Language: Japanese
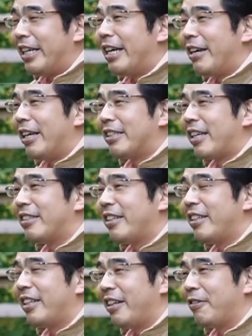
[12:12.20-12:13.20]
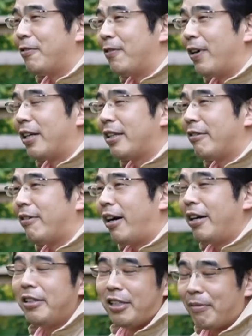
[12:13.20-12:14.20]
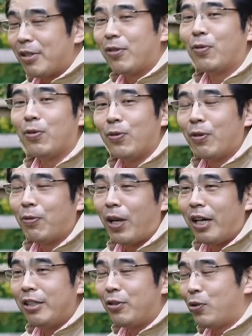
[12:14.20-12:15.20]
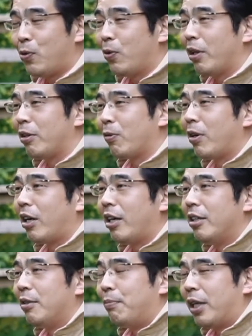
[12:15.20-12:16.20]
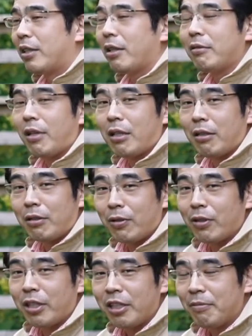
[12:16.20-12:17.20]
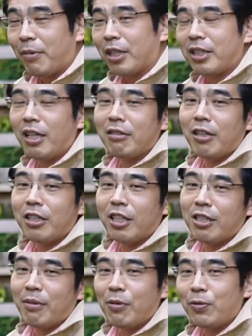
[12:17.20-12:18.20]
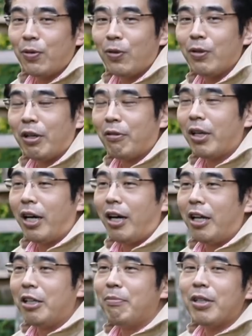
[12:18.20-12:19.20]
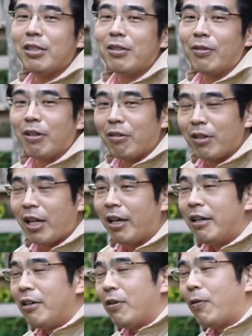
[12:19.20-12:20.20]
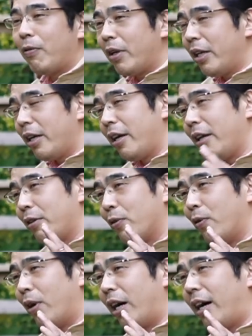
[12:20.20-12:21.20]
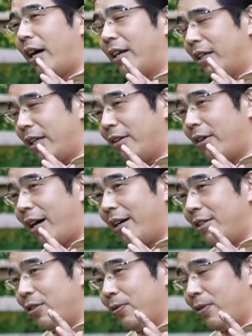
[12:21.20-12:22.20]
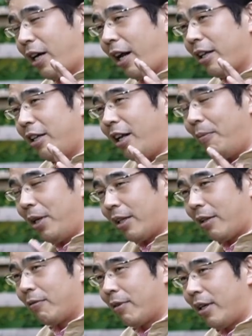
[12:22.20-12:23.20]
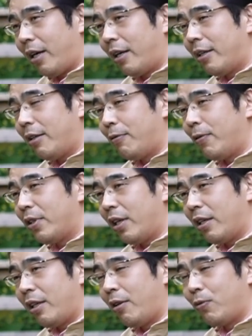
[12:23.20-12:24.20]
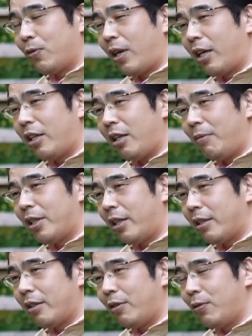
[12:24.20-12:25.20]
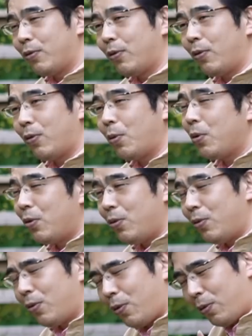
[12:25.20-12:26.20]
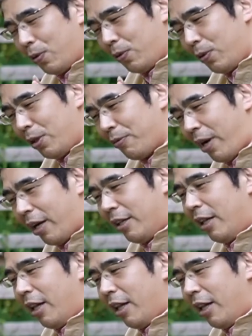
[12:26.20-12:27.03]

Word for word: えー、散々ねこうあなたを愛してますよというようなこの愛情表現とかが全くなくなるというかね、まあ、しなくなってしまうことというのはこれはありますよねとただこれはね、えーと、あなたへの愛情を諦めたとかあなたを追いかけていることを諦めたっていうことということよりは、